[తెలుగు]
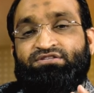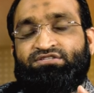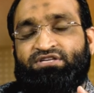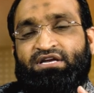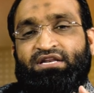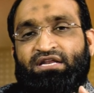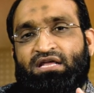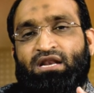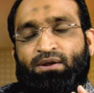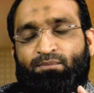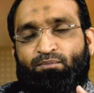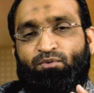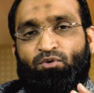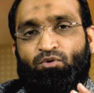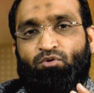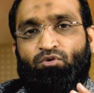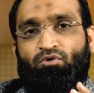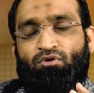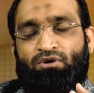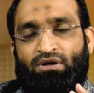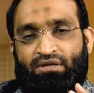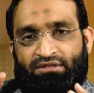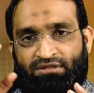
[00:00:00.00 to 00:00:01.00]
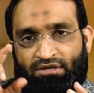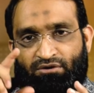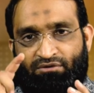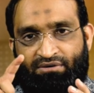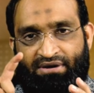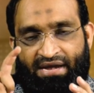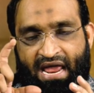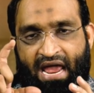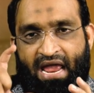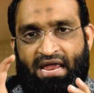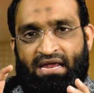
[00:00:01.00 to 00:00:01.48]
జరిగినప్పుడు అతను
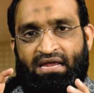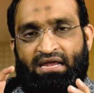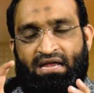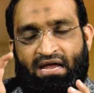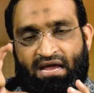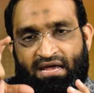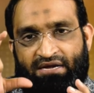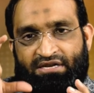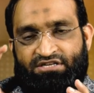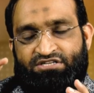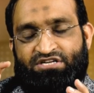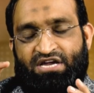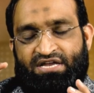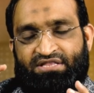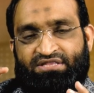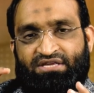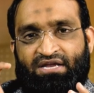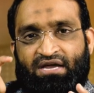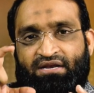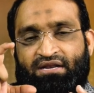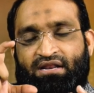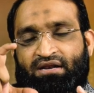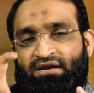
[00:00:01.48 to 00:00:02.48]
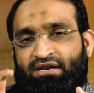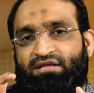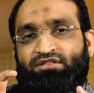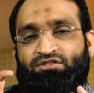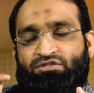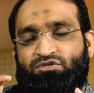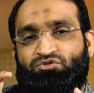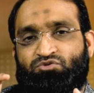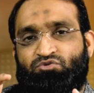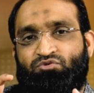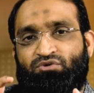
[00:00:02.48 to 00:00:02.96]
న్యాయంగా నిజాయితీగా నిర్ణయం
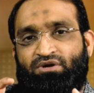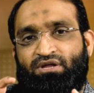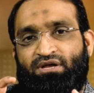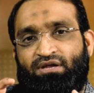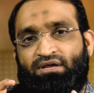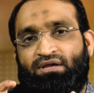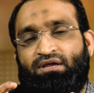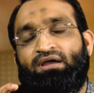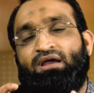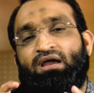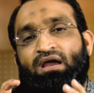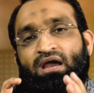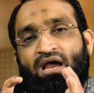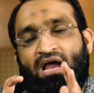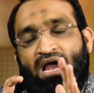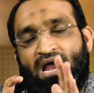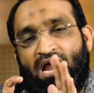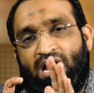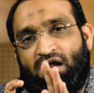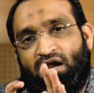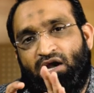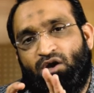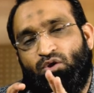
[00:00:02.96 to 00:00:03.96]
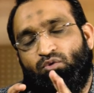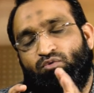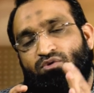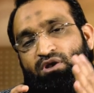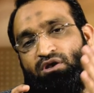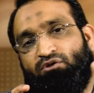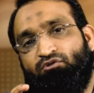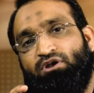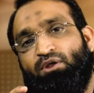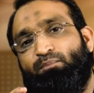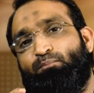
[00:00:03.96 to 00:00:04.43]
తీసుకుంటే అక్కడ
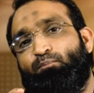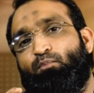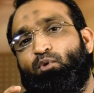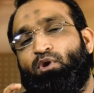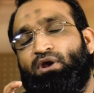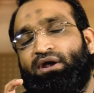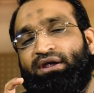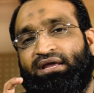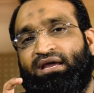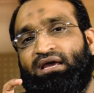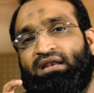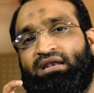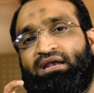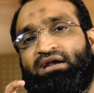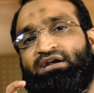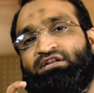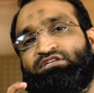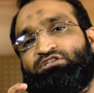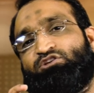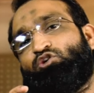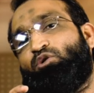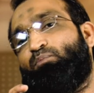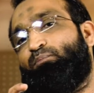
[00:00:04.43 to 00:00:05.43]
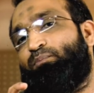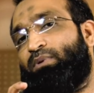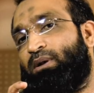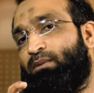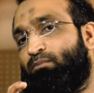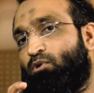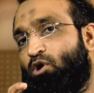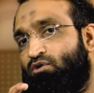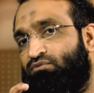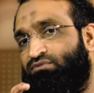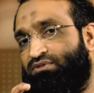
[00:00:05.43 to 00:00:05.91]
ఉన్నటువంటి పొలిటికల్ లీడర్స్ యొక్క
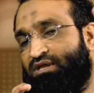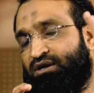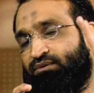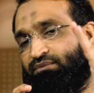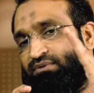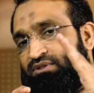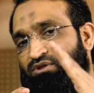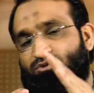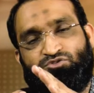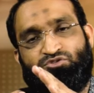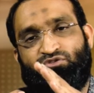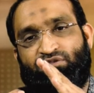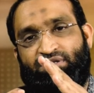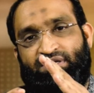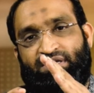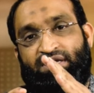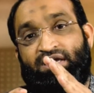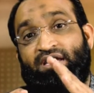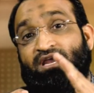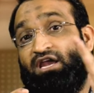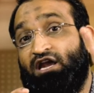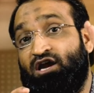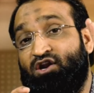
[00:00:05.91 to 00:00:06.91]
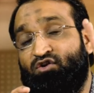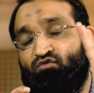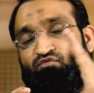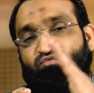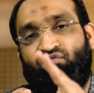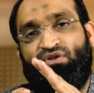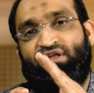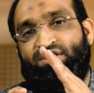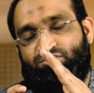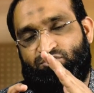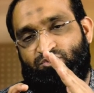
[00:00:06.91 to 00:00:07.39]
ప్రభావం తన మీద వస్తుంది
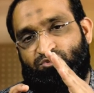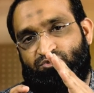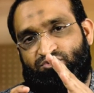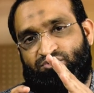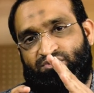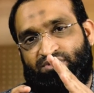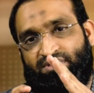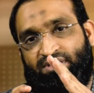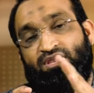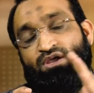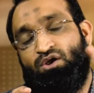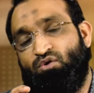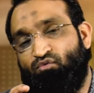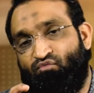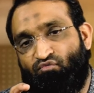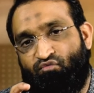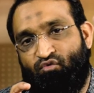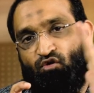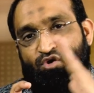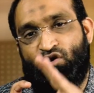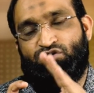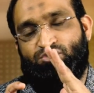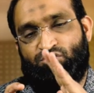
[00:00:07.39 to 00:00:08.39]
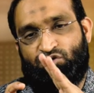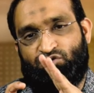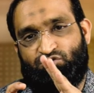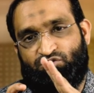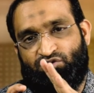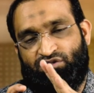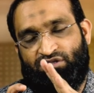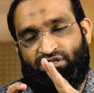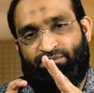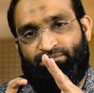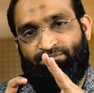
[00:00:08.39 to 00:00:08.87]
ఇన్ఫ్లుయెన్స్ వస్తుంది ఫోర్స్
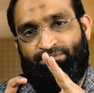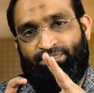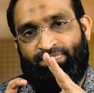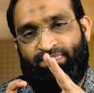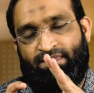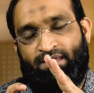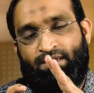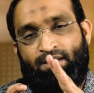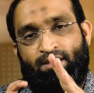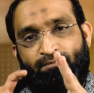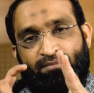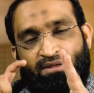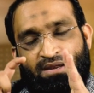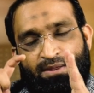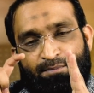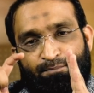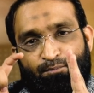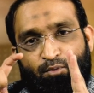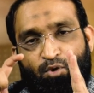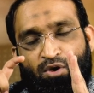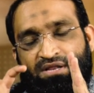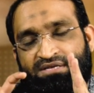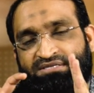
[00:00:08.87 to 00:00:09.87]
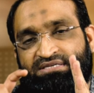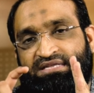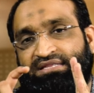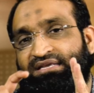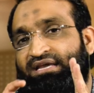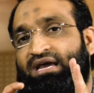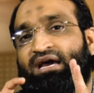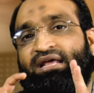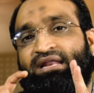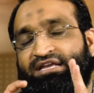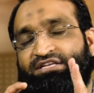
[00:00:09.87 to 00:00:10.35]
వస్తుంది మరి పోలీస్
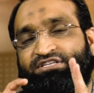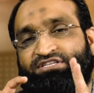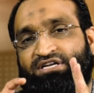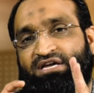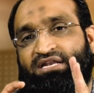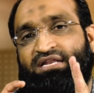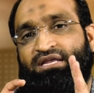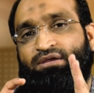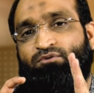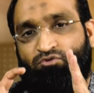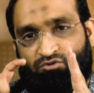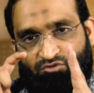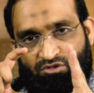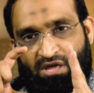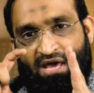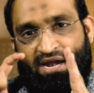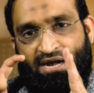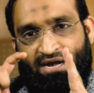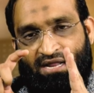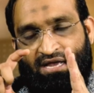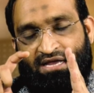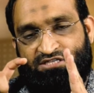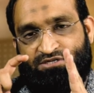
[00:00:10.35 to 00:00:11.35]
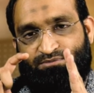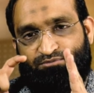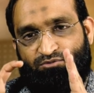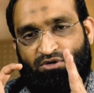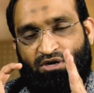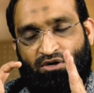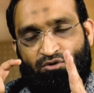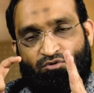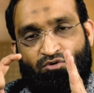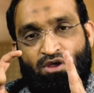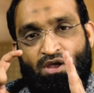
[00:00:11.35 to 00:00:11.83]
అధికారి ఏం చేయాలి ఒక ఉదాహరణగా
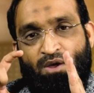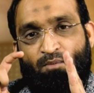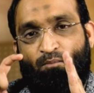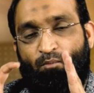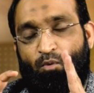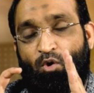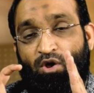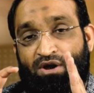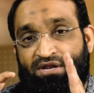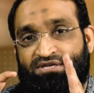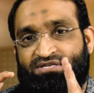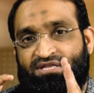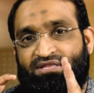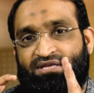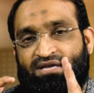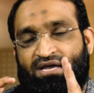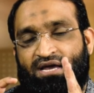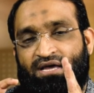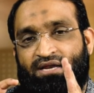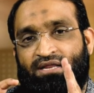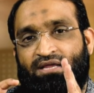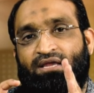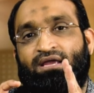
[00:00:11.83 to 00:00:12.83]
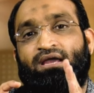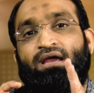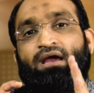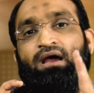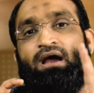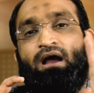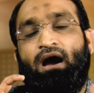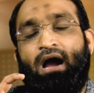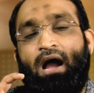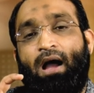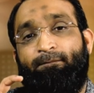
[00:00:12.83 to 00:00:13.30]
చెప్తున్నాను పోలీస్ అధికారి
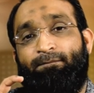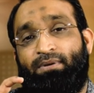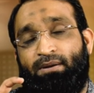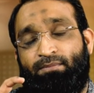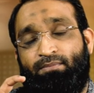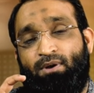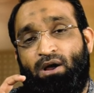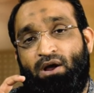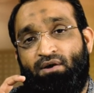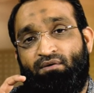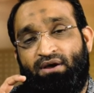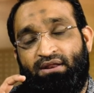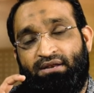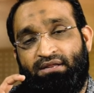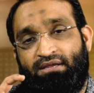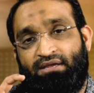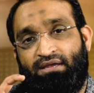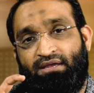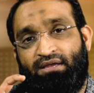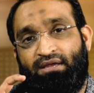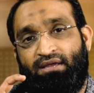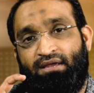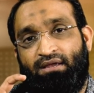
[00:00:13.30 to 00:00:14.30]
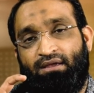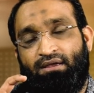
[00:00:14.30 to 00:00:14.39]
ఆ ప్రభావానికి